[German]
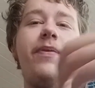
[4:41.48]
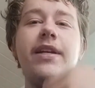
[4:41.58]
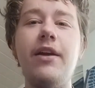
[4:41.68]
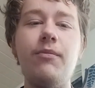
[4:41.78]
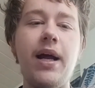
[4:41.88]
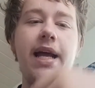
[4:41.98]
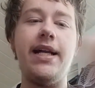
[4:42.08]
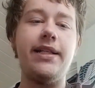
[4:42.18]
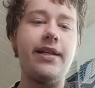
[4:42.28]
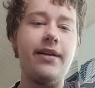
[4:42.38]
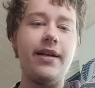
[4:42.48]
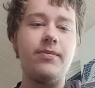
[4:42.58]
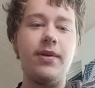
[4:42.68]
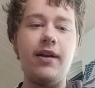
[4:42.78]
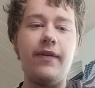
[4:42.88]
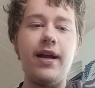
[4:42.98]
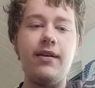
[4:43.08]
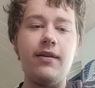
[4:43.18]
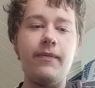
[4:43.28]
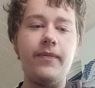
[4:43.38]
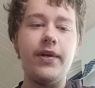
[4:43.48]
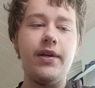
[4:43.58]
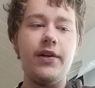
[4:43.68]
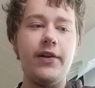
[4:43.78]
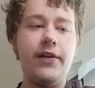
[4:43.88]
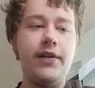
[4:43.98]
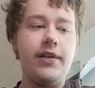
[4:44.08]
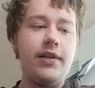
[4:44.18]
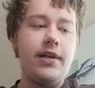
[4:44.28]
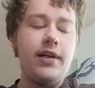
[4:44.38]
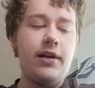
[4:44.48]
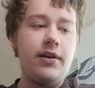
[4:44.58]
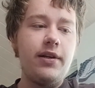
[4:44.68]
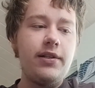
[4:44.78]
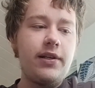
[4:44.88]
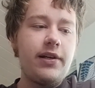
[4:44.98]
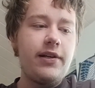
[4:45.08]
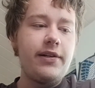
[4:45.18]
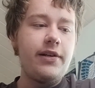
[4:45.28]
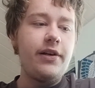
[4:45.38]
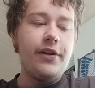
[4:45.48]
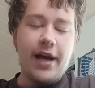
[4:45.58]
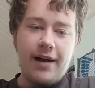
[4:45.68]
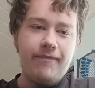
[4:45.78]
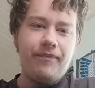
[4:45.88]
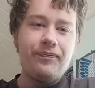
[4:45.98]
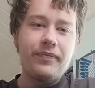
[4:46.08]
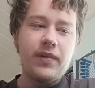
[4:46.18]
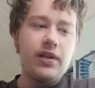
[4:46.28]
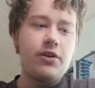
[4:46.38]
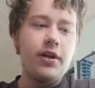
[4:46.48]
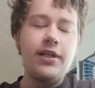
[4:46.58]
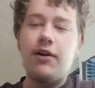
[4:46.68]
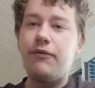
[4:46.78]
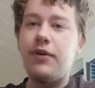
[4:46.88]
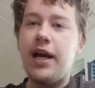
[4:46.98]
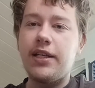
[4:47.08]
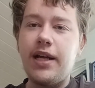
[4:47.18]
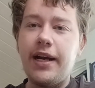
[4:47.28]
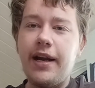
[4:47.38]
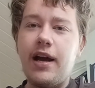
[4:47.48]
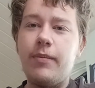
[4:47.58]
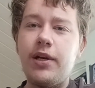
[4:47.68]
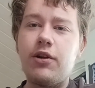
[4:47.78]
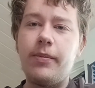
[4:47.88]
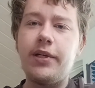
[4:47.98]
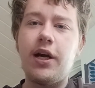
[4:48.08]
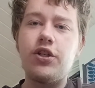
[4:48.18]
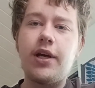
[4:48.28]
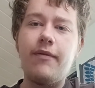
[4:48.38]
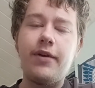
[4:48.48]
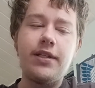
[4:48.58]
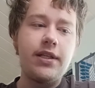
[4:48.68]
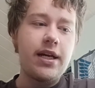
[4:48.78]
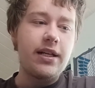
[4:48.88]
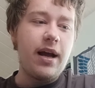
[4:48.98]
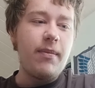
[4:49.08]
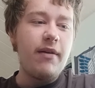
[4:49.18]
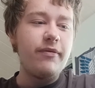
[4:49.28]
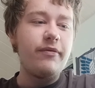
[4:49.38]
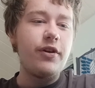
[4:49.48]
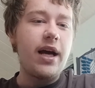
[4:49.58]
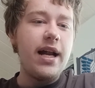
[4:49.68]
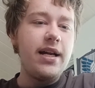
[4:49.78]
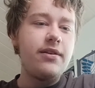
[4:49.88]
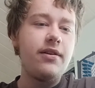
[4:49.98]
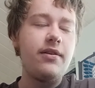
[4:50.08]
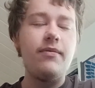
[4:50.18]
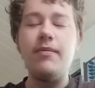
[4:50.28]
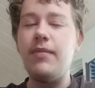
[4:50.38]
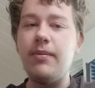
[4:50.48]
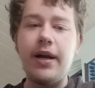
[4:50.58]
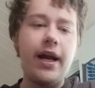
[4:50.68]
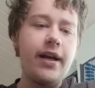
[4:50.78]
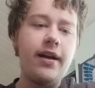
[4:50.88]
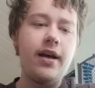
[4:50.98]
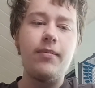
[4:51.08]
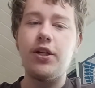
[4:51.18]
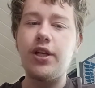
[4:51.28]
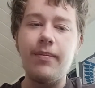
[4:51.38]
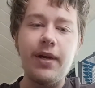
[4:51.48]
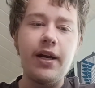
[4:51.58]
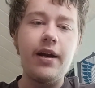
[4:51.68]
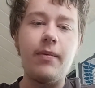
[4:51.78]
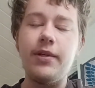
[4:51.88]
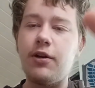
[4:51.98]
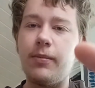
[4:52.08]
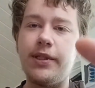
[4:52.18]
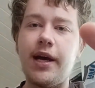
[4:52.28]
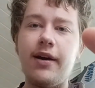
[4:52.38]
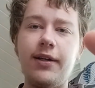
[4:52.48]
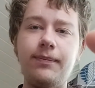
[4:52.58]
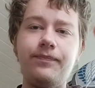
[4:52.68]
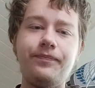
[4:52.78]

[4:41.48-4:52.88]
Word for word: bin ja nun mal älter jetzt mittlerweile. Und äh, ja. Ihr könnt ja auch vielleicht einen anderen Namen in die Kommentare schreiben, falls ihr sagt, ja, Marvin wird alt, äh, nimm lieber einen anderen Namen, dann schreibt einen anderen Namen in die Kommentare.